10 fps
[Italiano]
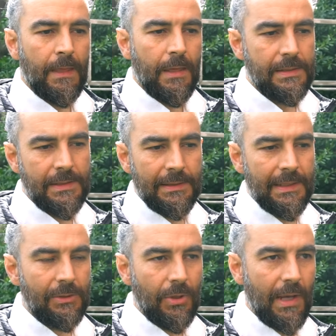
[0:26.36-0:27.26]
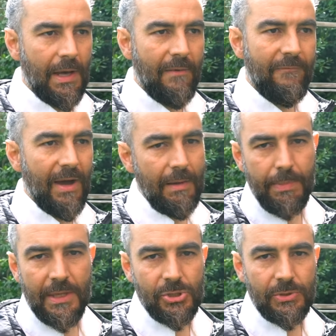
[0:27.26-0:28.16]
che si intitola
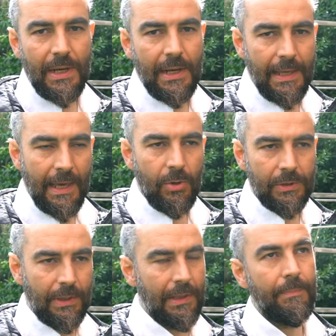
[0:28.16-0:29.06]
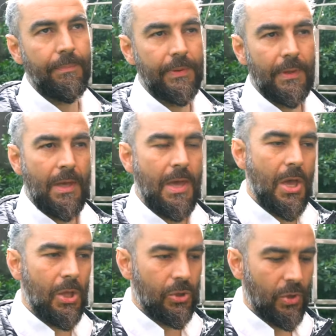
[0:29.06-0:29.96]
Vibrational Eco Trip
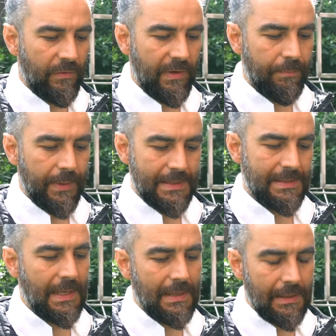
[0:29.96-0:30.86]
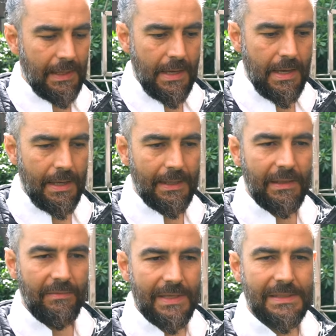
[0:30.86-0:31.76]
dove presenta in
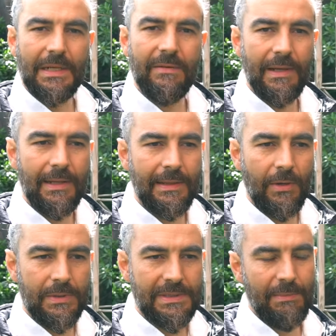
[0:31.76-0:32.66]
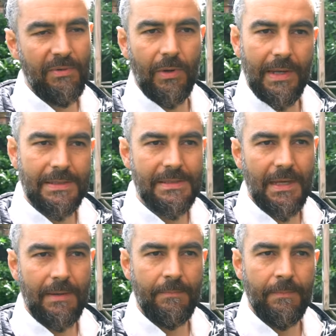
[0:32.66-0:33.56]
diversi livelli di
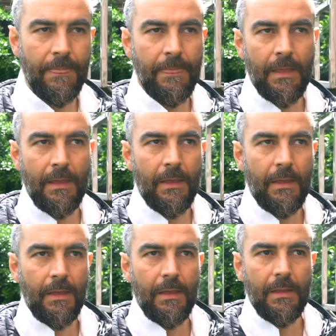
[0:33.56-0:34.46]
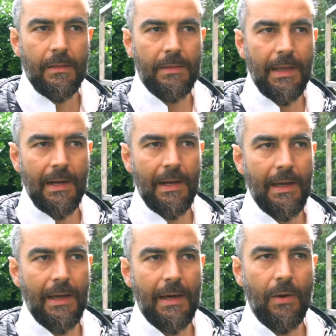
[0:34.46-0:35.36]
consapevolezza,
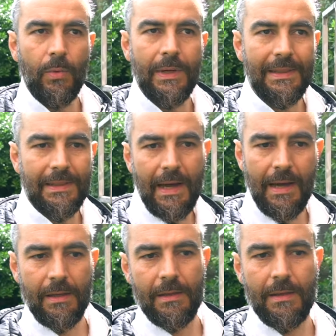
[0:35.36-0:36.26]
dall'unità